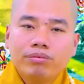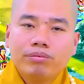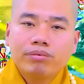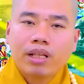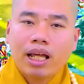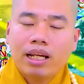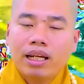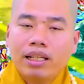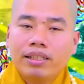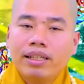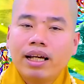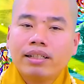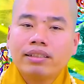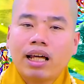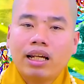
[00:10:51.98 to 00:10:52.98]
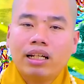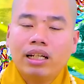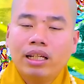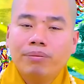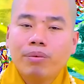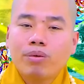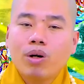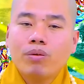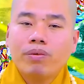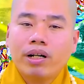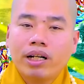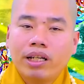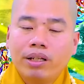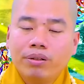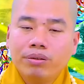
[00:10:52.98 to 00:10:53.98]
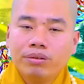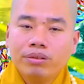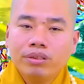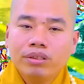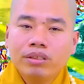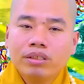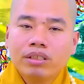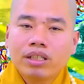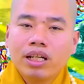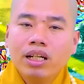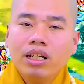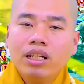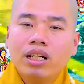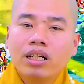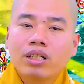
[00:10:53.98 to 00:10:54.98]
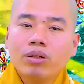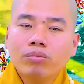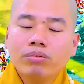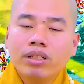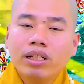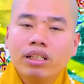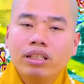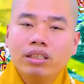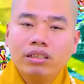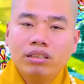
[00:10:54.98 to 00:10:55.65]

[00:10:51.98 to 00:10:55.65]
thành là chân thành niệm một câu phật hiệu kính là cung kính